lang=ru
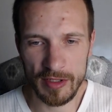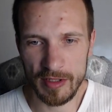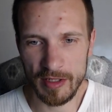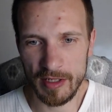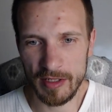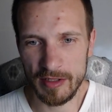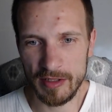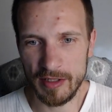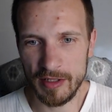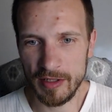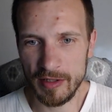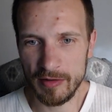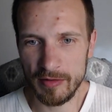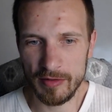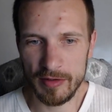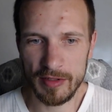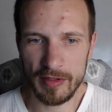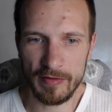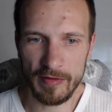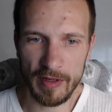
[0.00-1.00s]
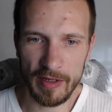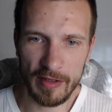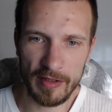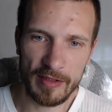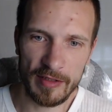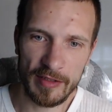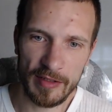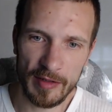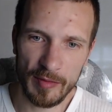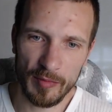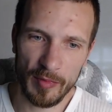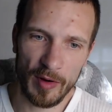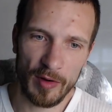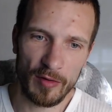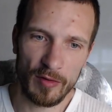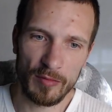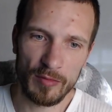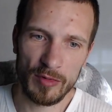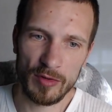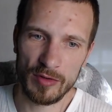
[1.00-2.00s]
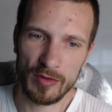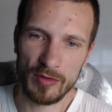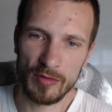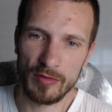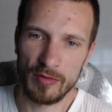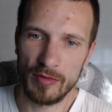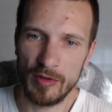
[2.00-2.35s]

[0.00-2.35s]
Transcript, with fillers: достигнуть святости по образу